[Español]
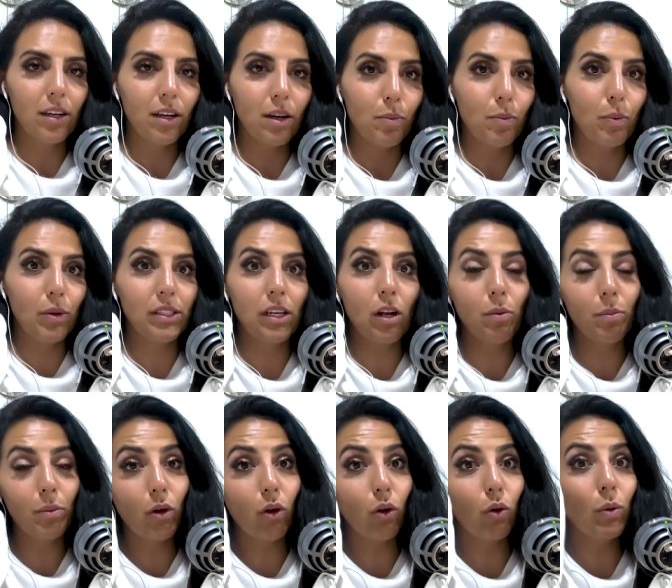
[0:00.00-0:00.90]
pues a lo
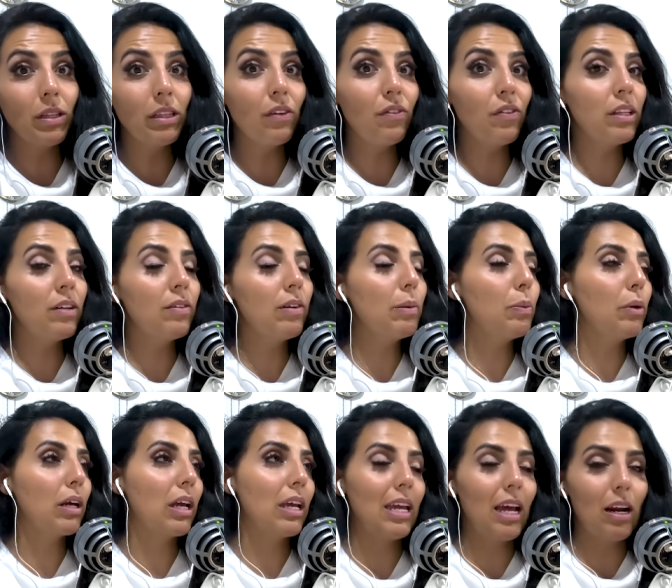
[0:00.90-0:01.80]
mejor lo indefendible
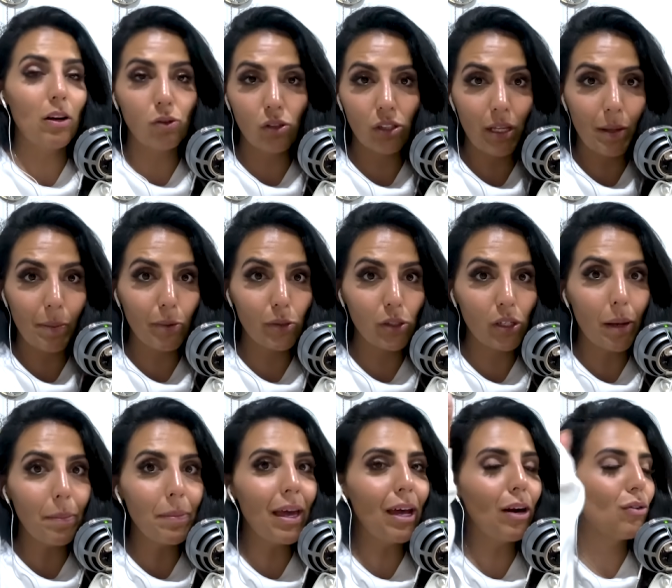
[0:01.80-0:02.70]
porque ya los tiempos
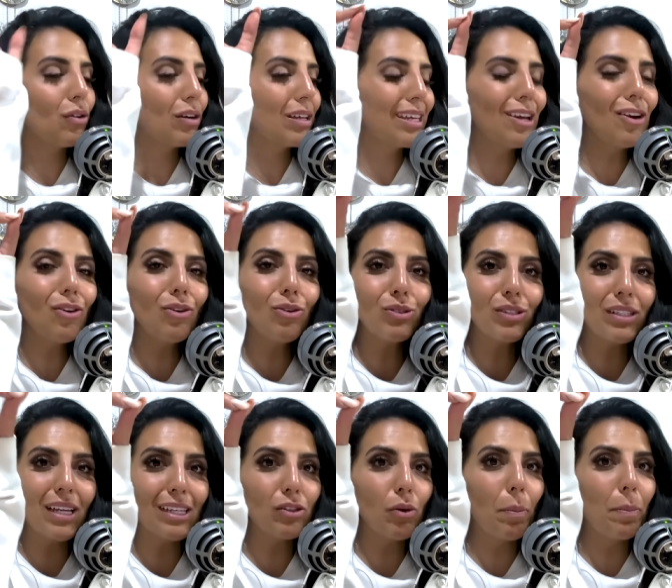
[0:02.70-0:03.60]
cambiaron. Quiero que
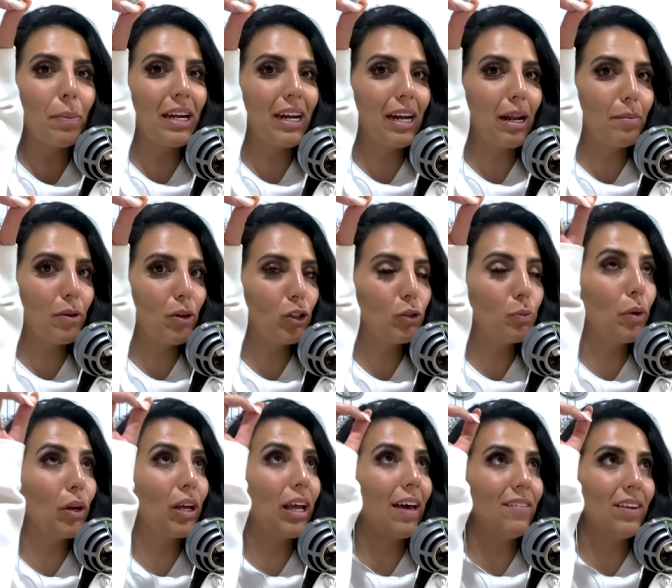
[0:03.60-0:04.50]
ustedes opinen amigos
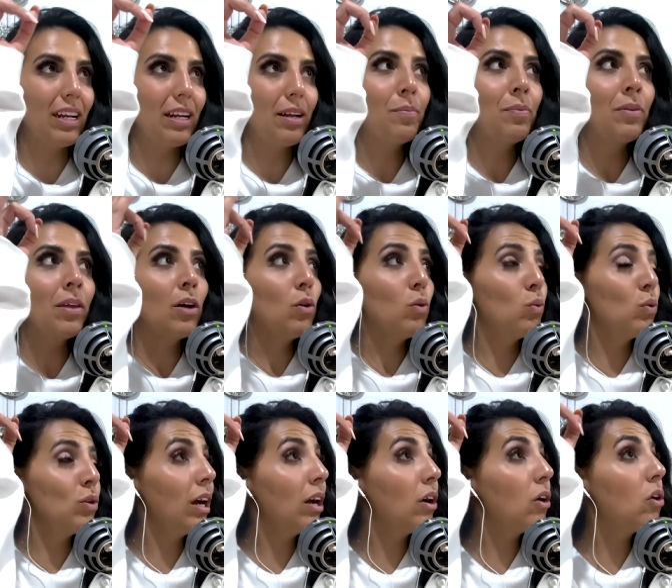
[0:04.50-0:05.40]
porque, a ver,
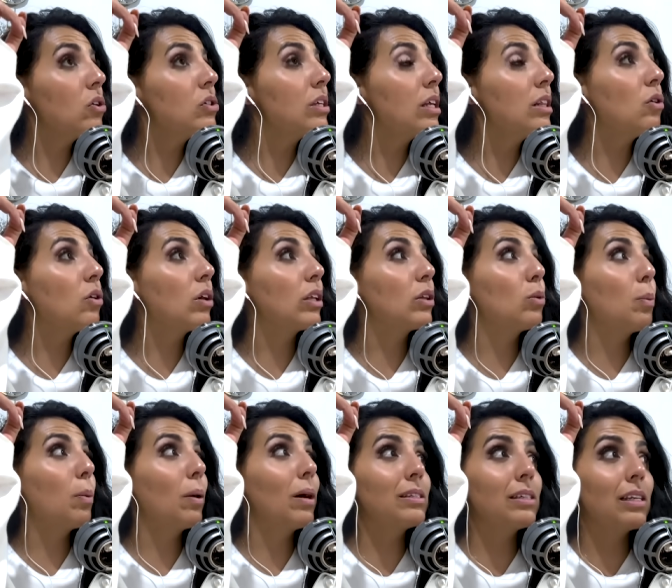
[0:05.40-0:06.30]
una cosa es lo que tú
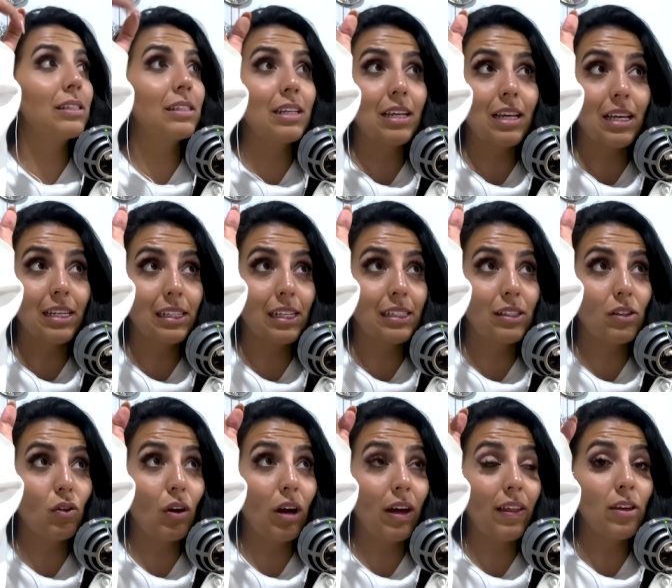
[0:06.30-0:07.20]
puedes decir que estás
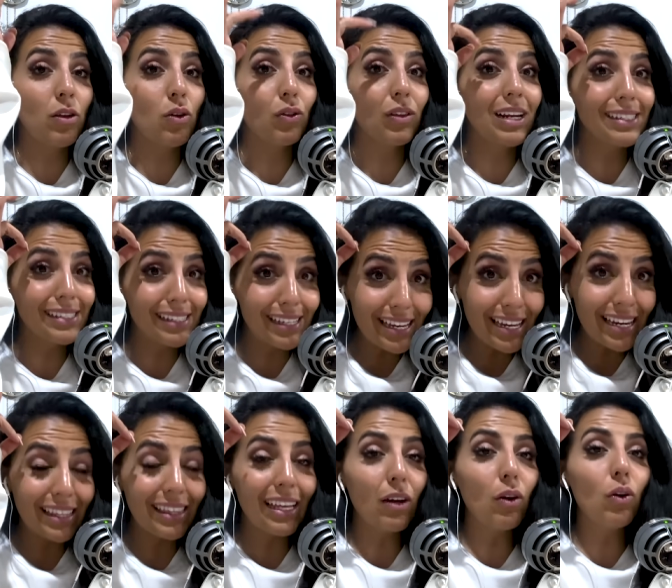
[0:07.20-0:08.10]
enojada y otra es
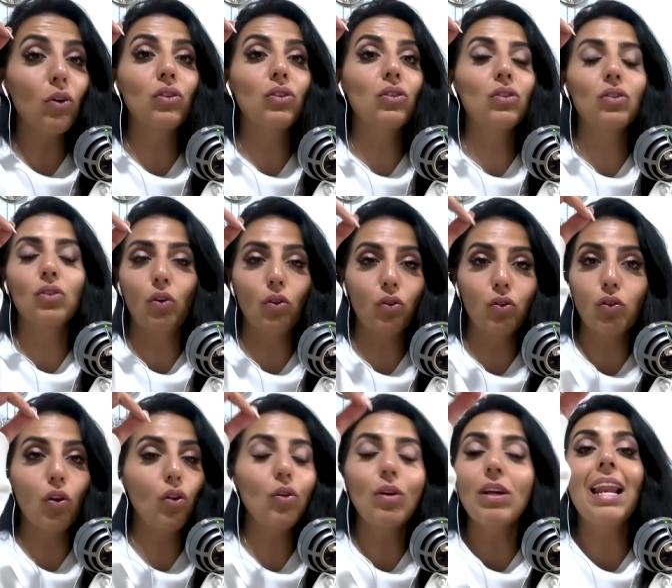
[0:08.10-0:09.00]
irte con, con
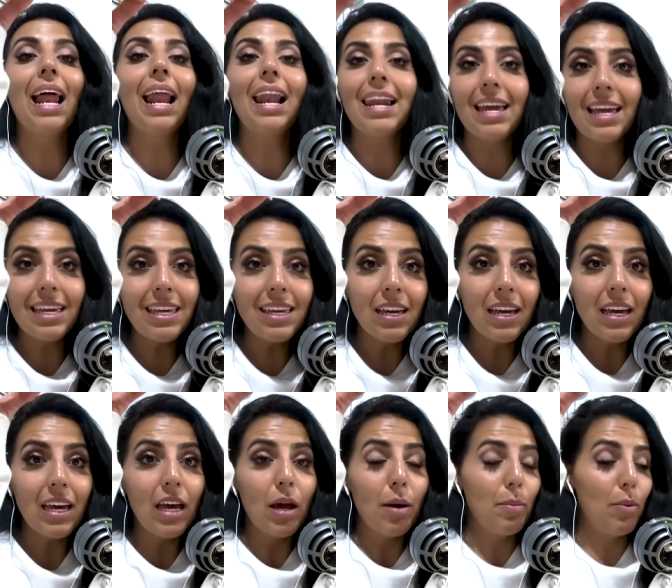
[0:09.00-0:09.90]
todo y la ley,
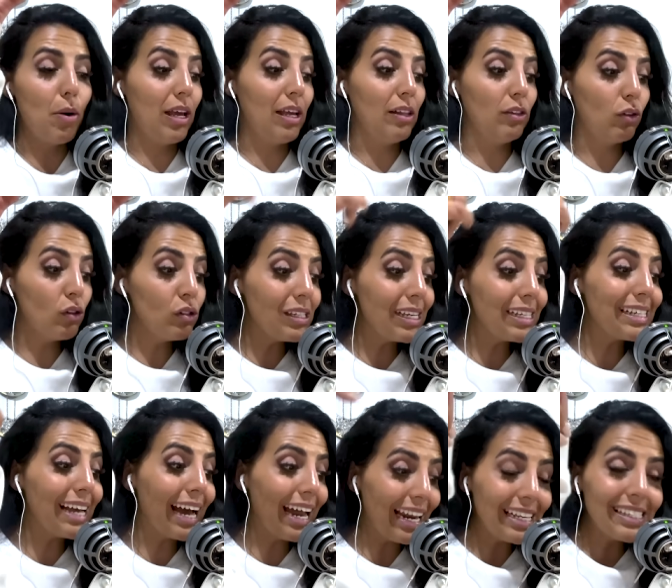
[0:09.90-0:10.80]
porque entonces
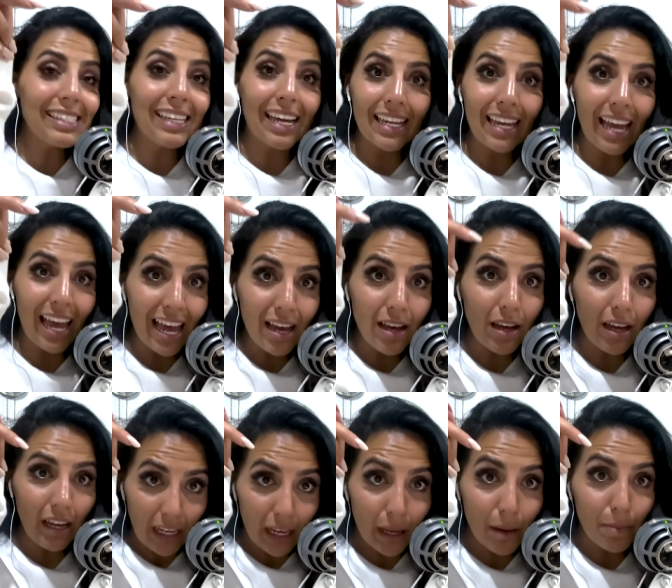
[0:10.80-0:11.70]
Gala estaría
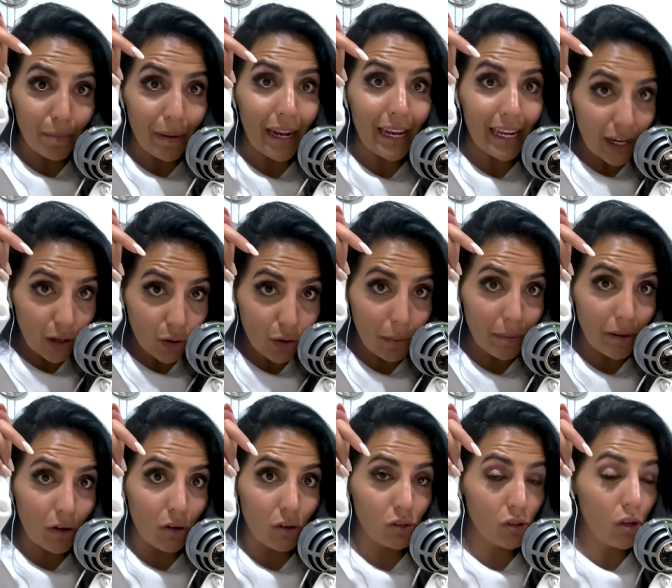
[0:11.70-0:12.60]
en peligro,
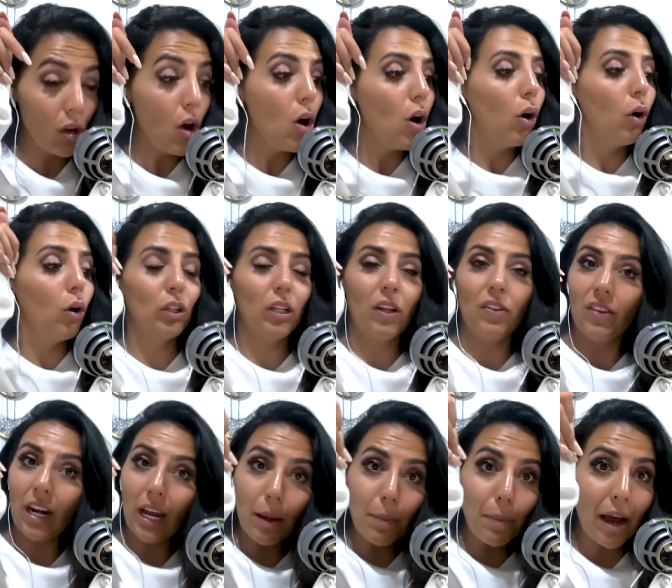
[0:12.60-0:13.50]
amigos. O
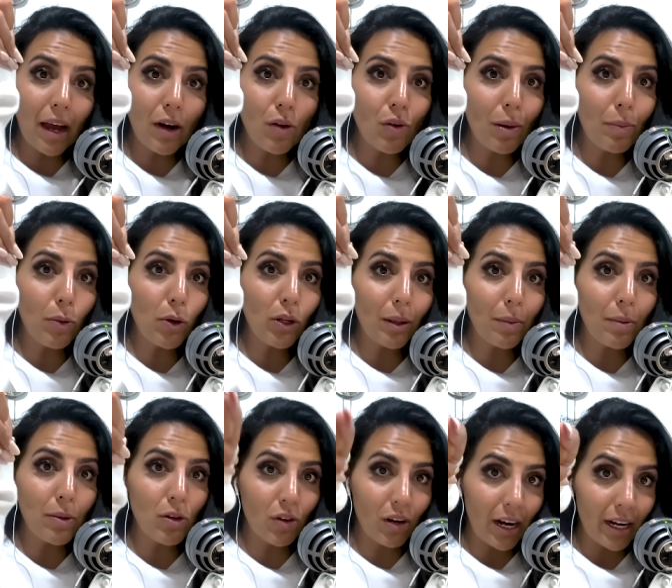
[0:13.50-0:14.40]
tendría que pagar una multa
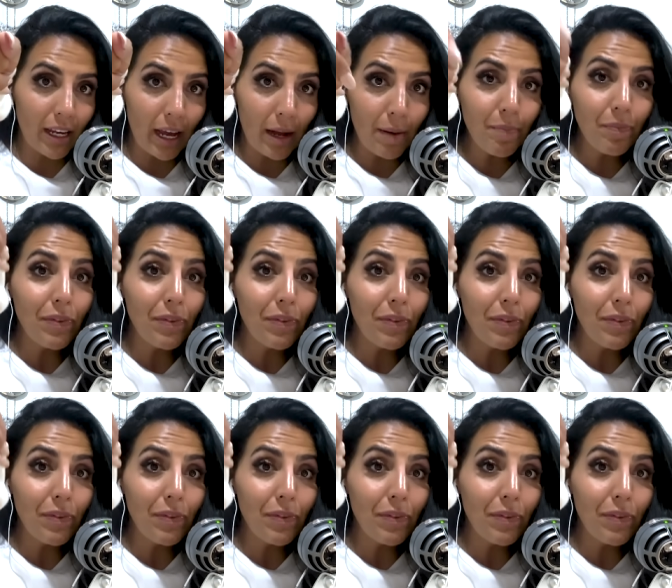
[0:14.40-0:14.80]
millonaria